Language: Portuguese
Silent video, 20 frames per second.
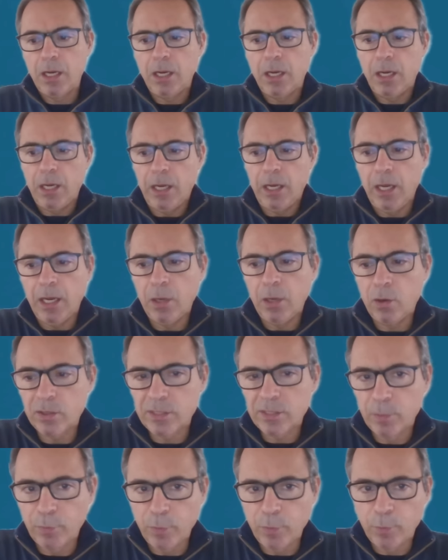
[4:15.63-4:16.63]
é a
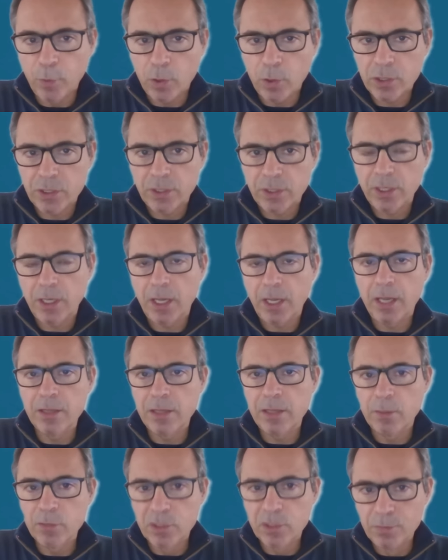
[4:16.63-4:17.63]
nossa proposta em
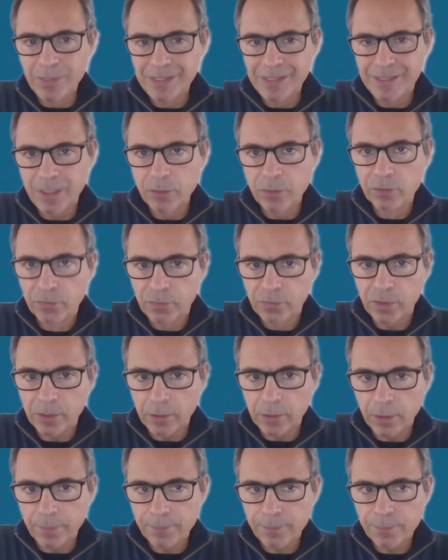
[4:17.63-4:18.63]
termos de missão de
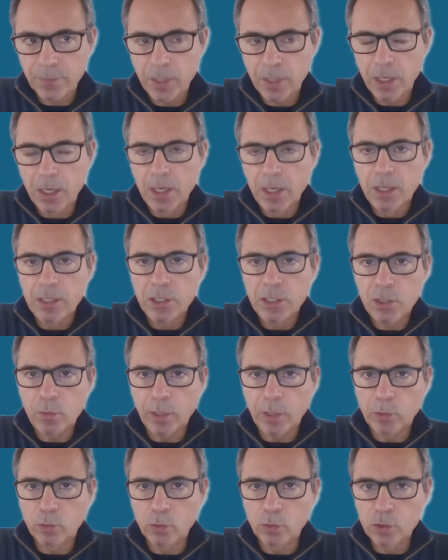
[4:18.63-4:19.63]
vida. Isto
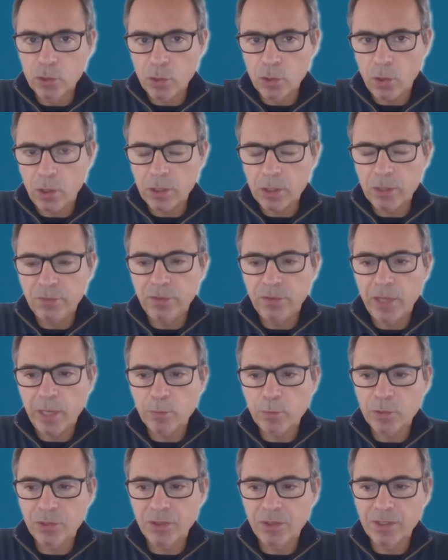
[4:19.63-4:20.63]
é, todos nós
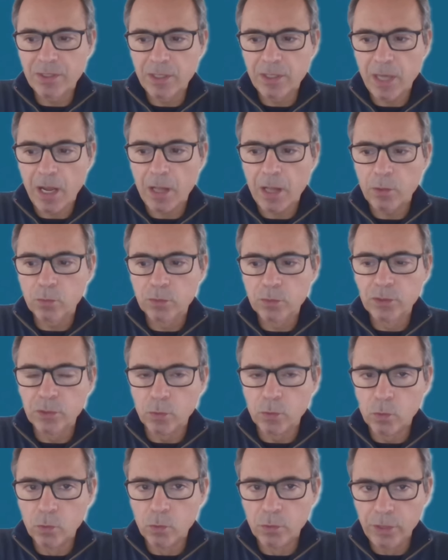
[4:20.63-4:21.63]
viemos trazer algo de
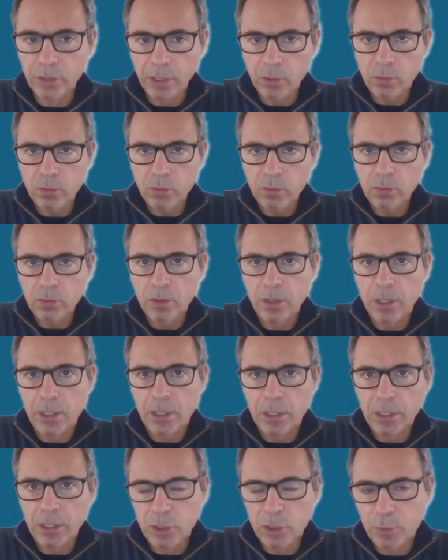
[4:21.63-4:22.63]
único
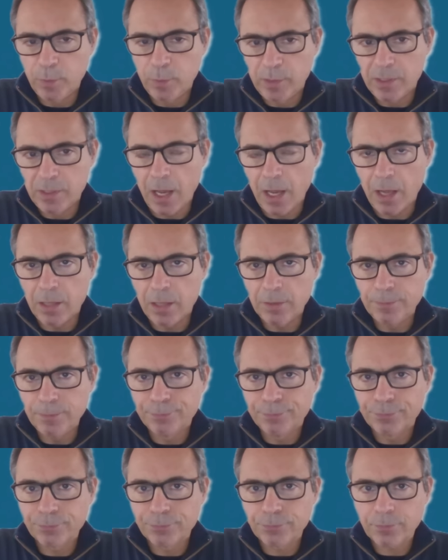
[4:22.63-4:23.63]
e de especial
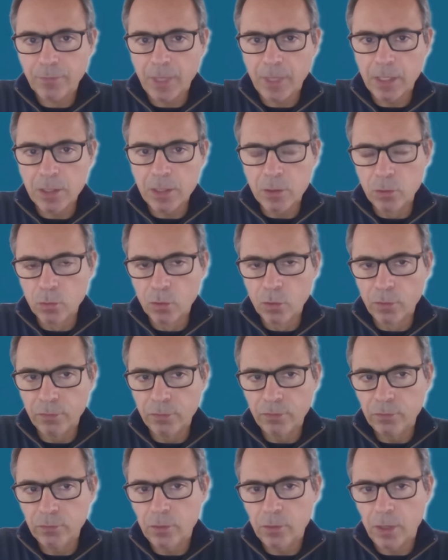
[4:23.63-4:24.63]
e de
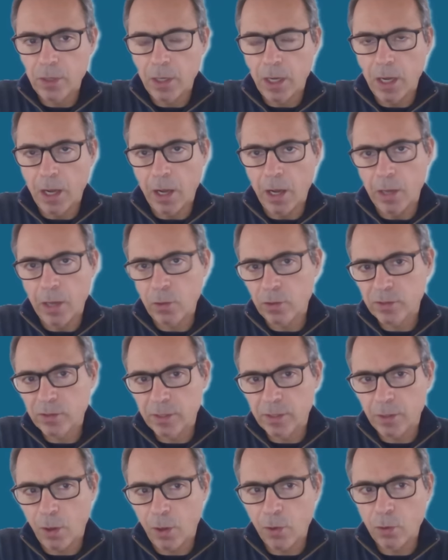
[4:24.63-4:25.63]
novo à
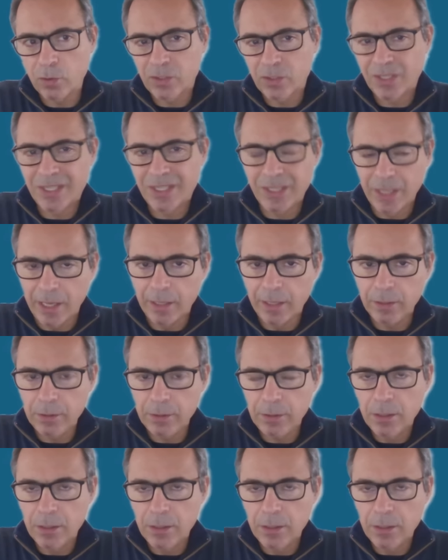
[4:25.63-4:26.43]
nossa, ao nosso clã,